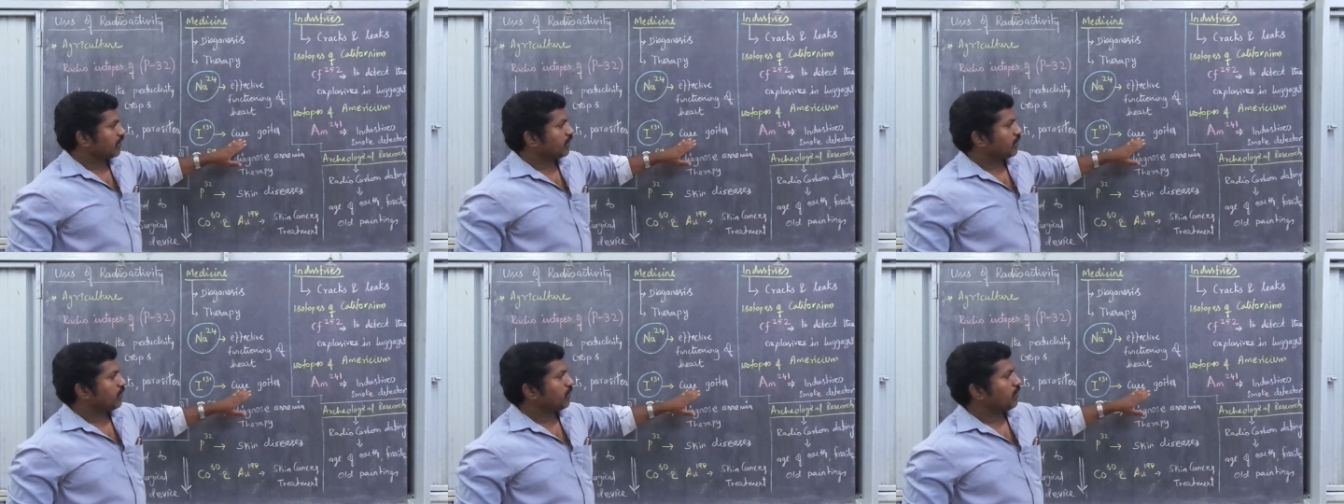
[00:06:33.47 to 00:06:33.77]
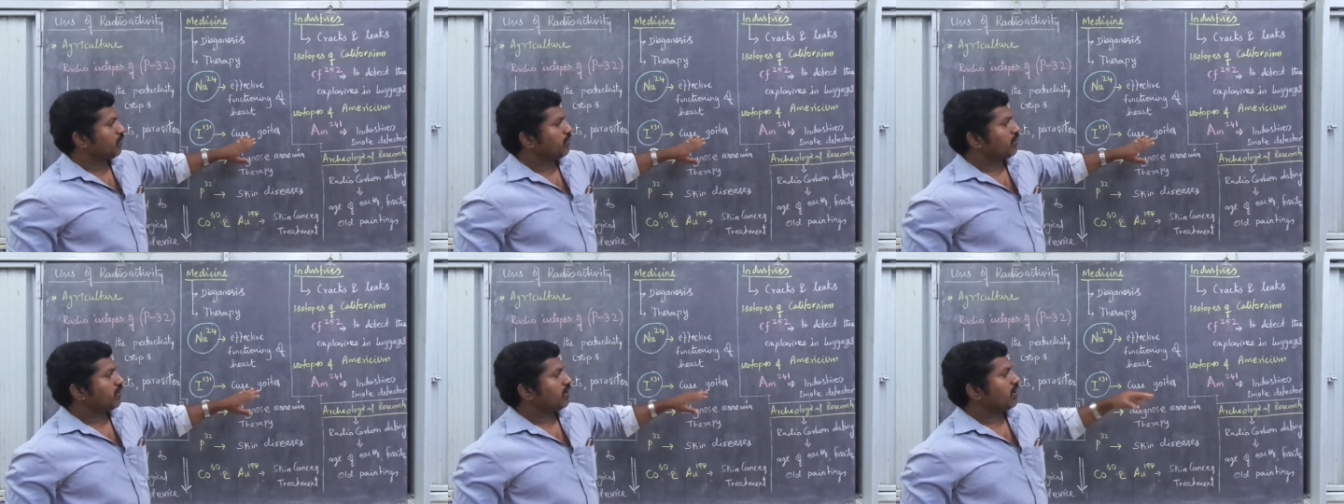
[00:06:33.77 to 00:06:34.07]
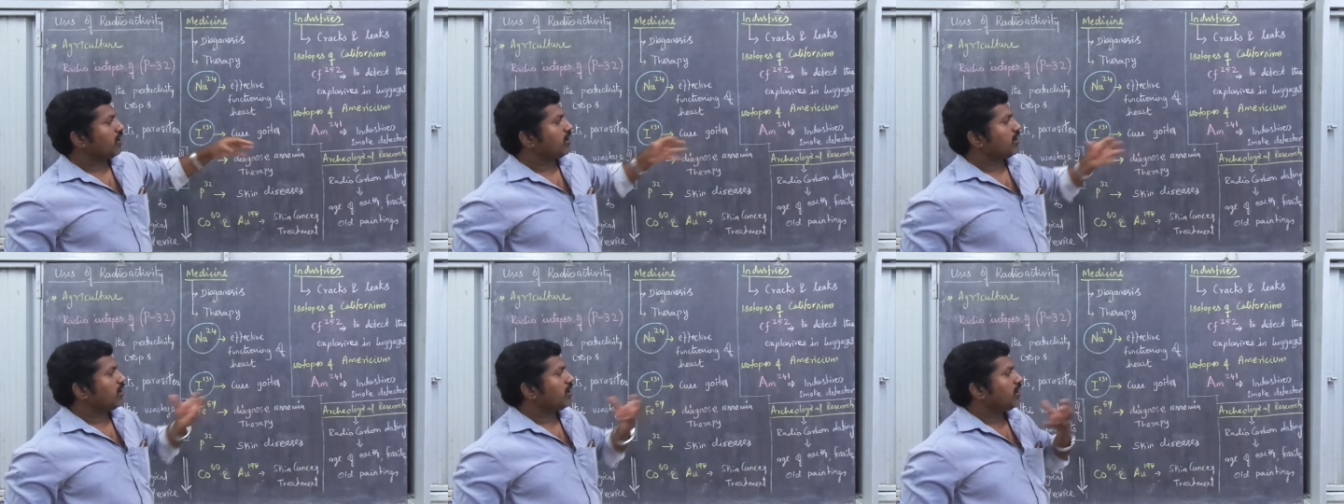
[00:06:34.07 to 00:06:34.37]
இந்த
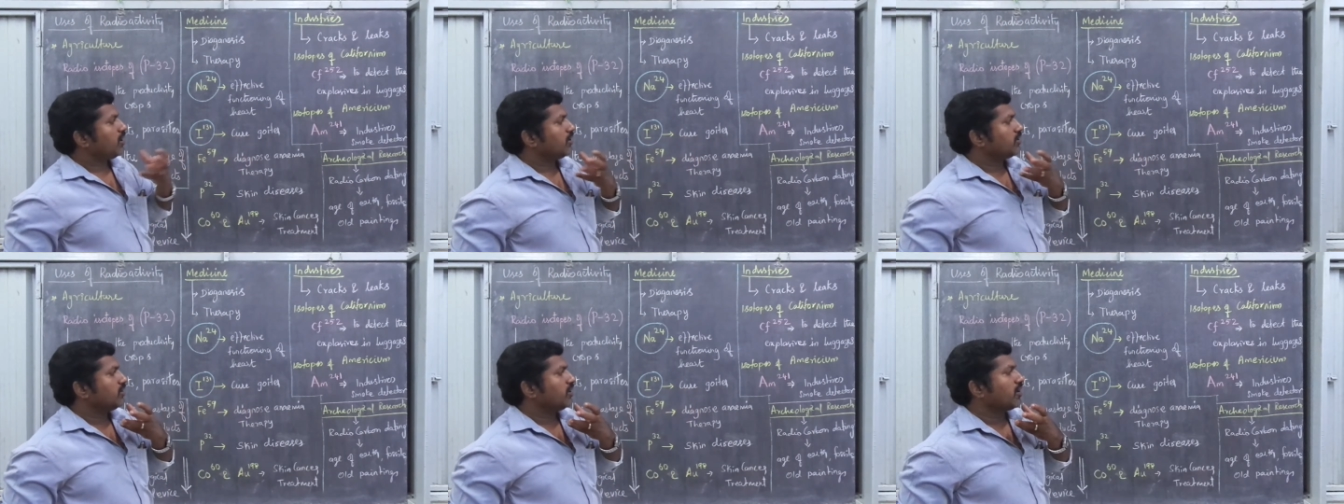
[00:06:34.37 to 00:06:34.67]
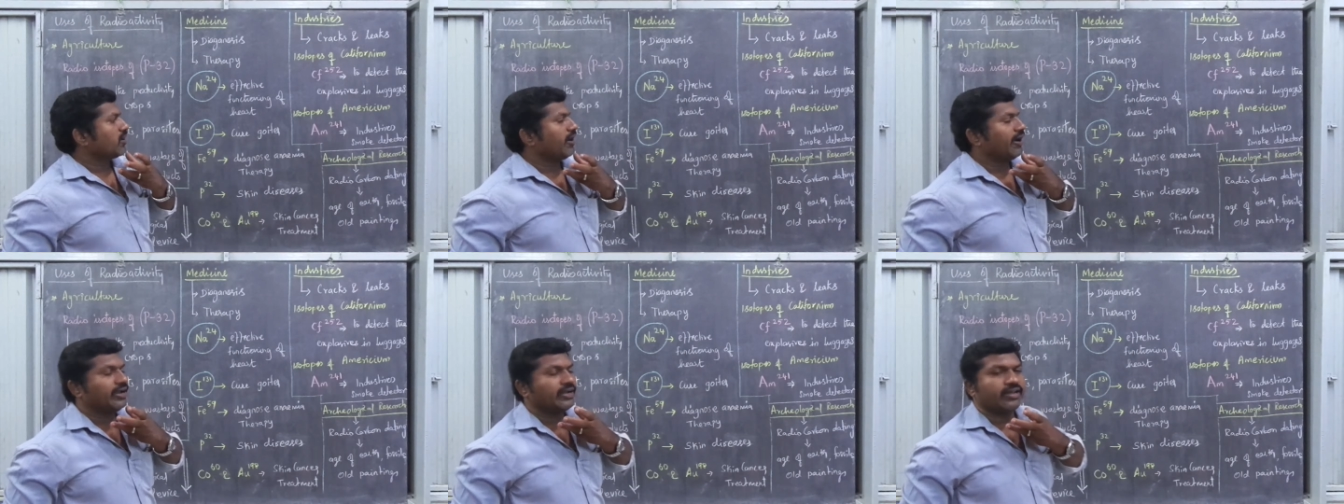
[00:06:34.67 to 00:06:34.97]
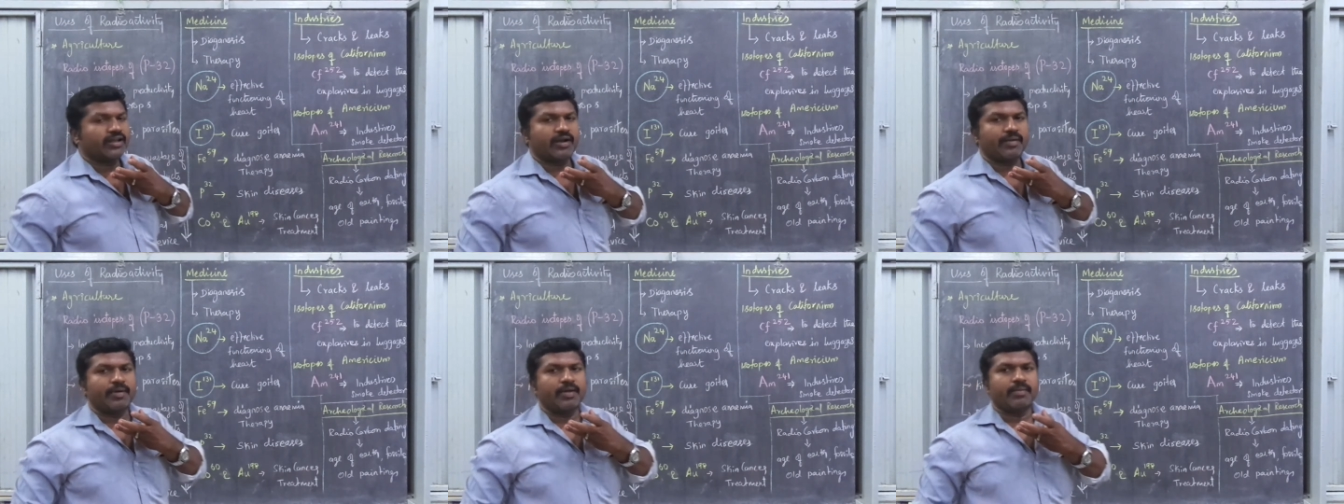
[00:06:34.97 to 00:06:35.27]
க்யூர் இந்த
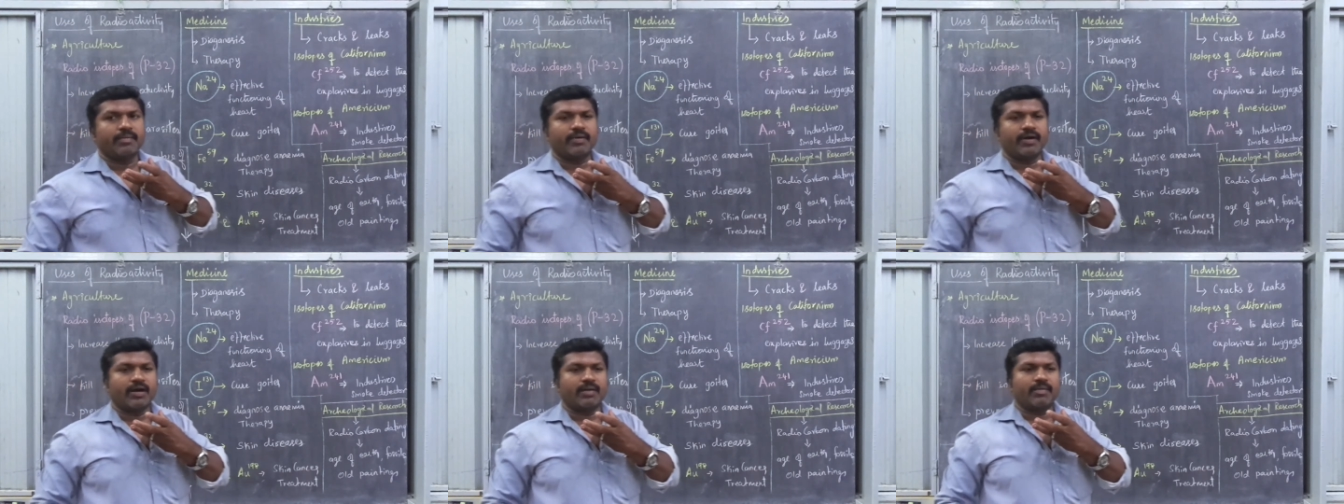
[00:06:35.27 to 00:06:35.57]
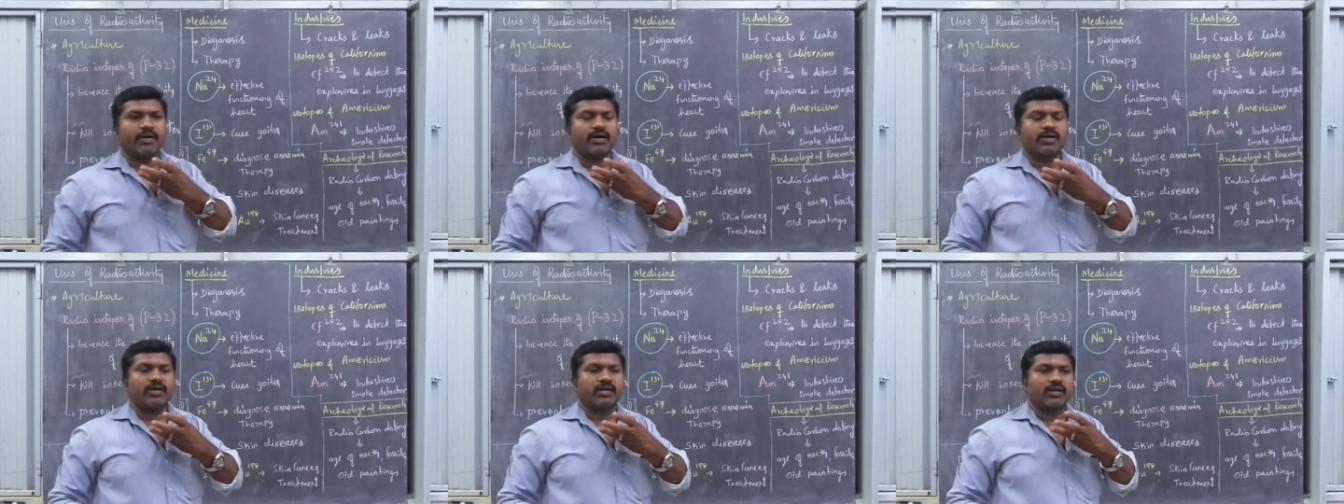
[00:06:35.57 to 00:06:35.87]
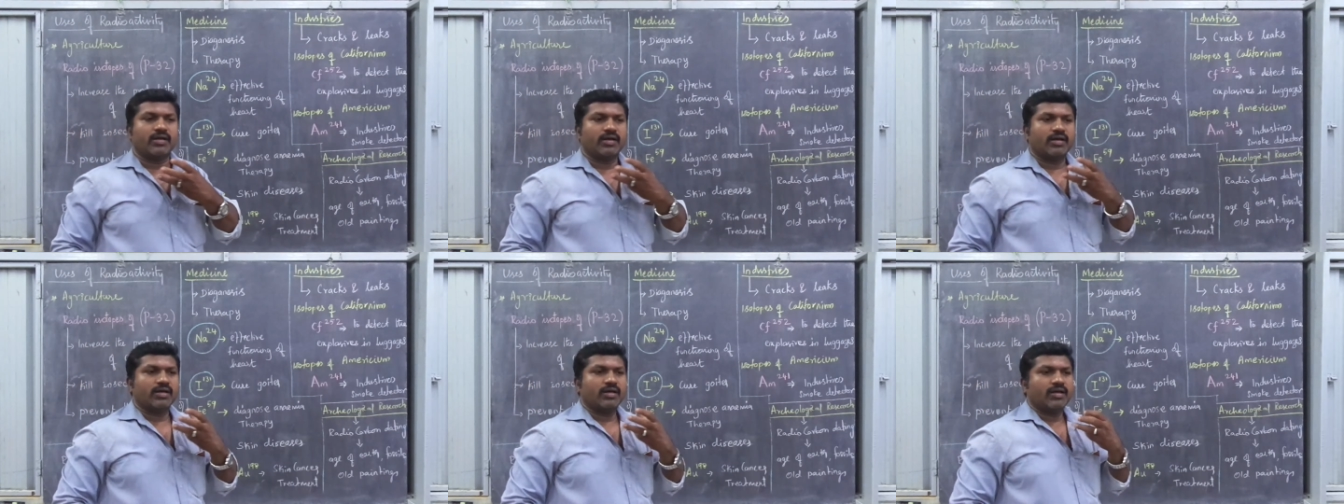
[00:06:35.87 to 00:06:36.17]
காய்டர்
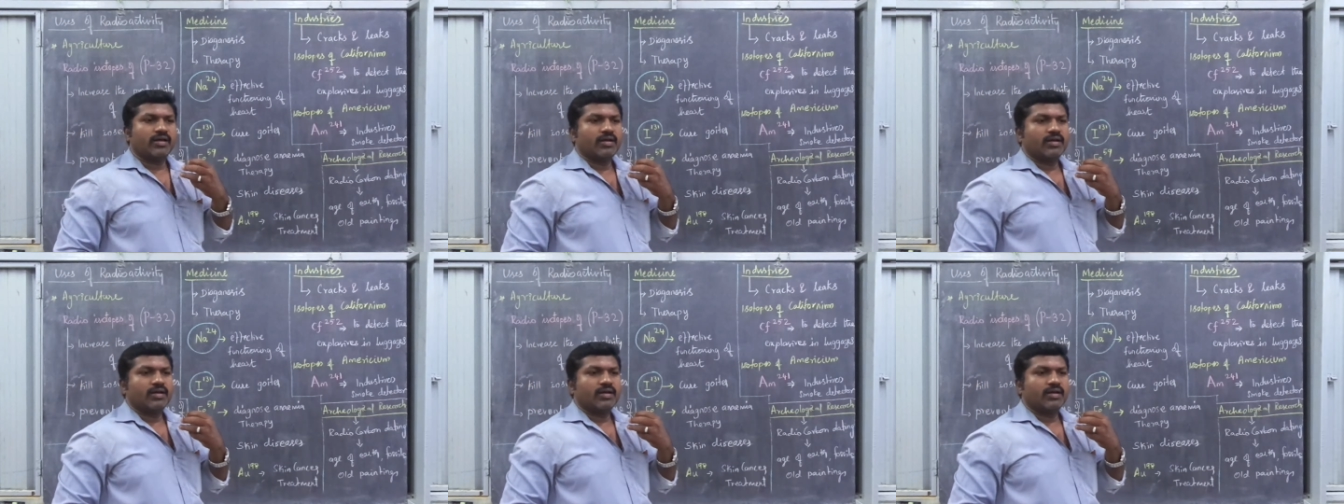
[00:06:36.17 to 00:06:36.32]
அப்படிம்பாங்கம்மா